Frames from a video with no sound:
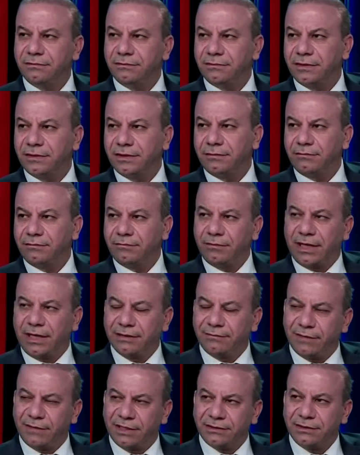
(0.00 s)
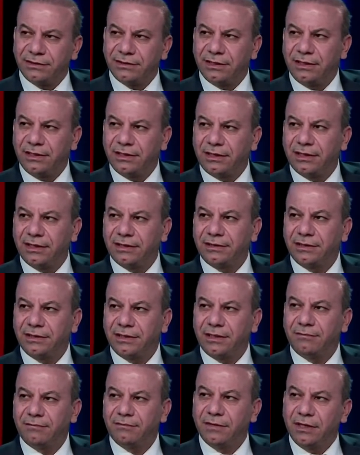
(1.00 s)
بعد ما تنتهي الثلاث أيام
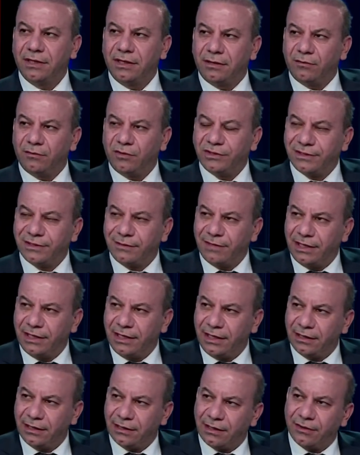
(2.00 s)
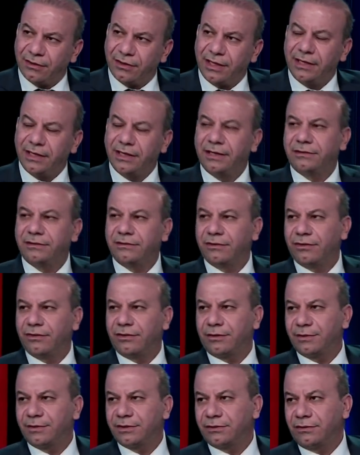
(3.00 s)
ملزمة الهيئة القضائية أن تنظر
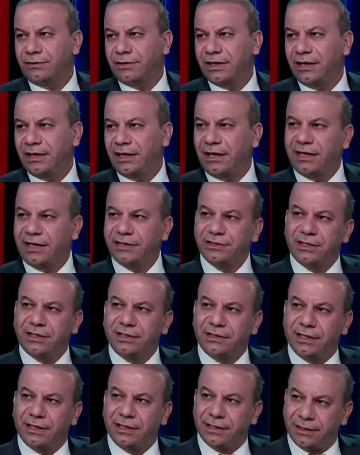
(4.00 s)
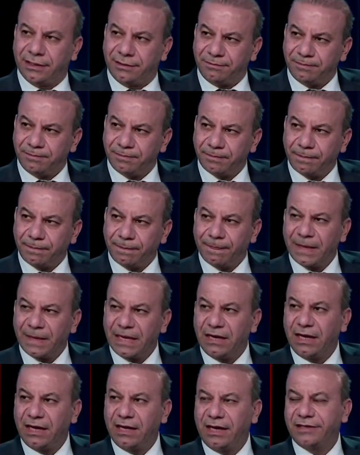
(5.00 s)
بالطعن خلال عشرة أيام م. هاي
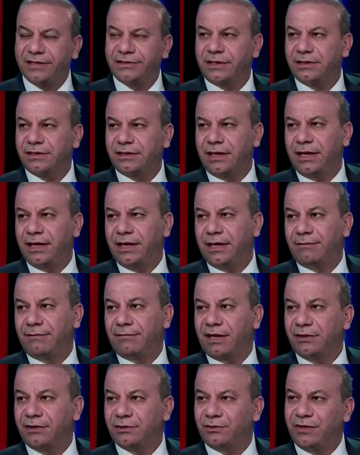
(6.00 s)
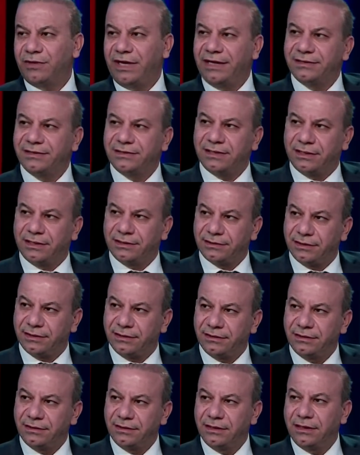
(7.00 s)
العشرة الأيام راح تكون حساسة
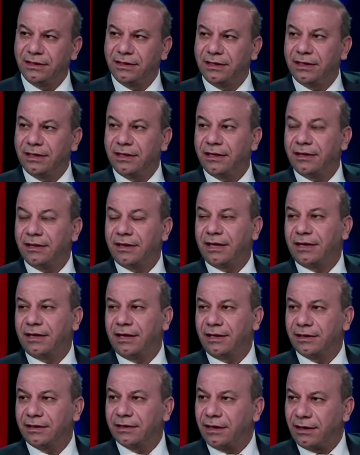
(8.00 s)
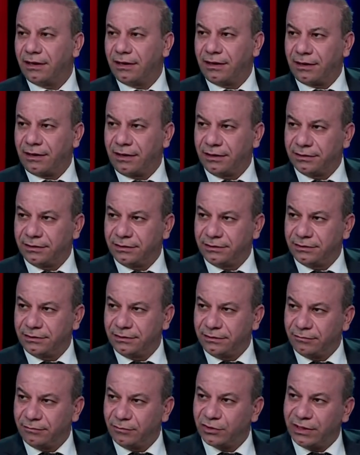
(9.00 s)
م. إذا كانت قرارات
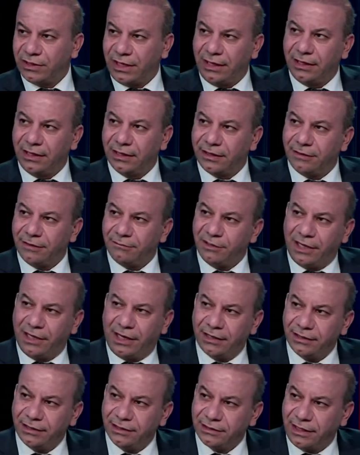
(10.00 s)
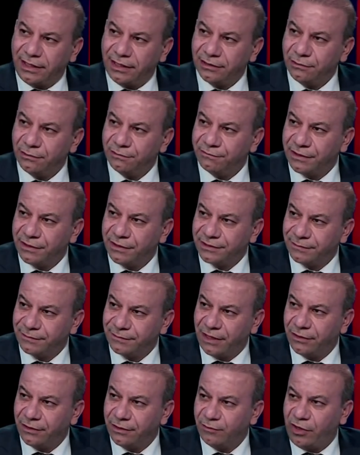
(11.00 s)
متعلقة بإعادة عد وفرز بعض
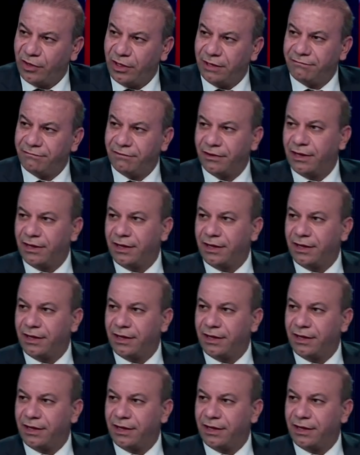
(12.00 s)
المحافظات